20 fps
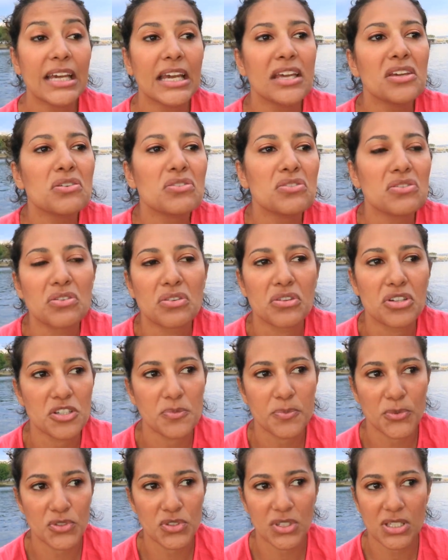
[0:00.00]
e io le ho
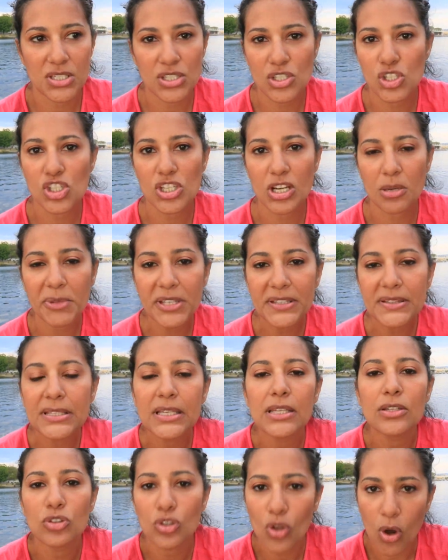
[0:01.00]
risposto che
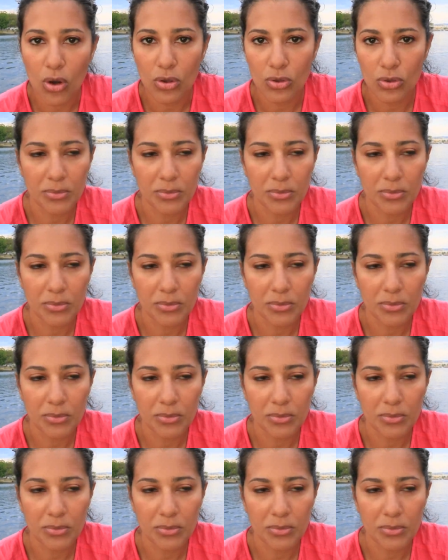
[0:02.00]
sinceramente no,